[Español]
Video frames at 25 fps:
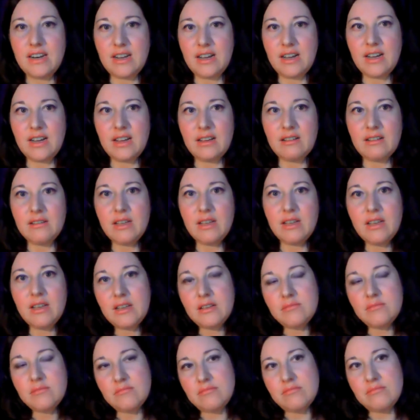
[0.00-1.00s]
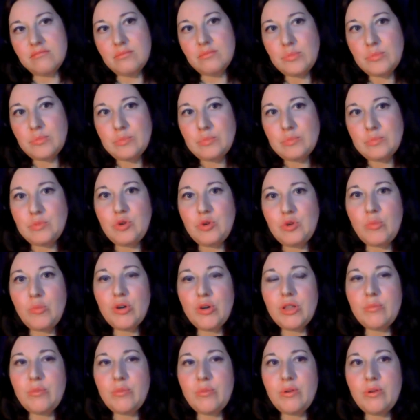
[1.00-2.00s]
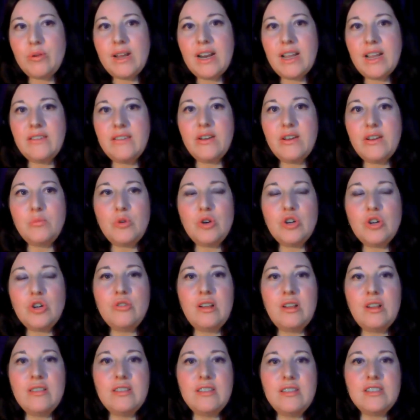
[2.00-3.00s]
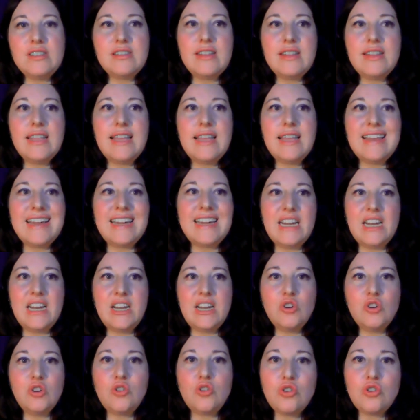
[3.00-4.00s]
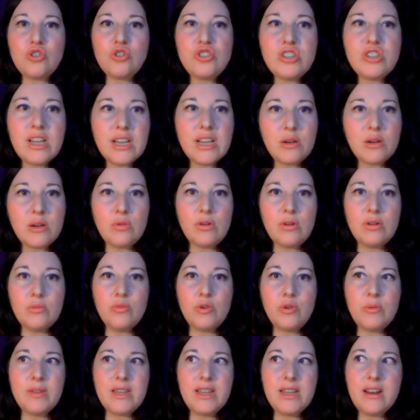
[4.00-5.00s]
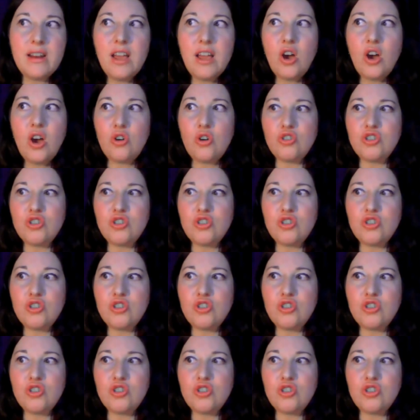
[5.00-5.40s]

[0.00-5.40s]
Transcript: naranja. Mm, uno puede probar a llevar un poquito el aceite esencial de geranio con rosa, que huele muy bien,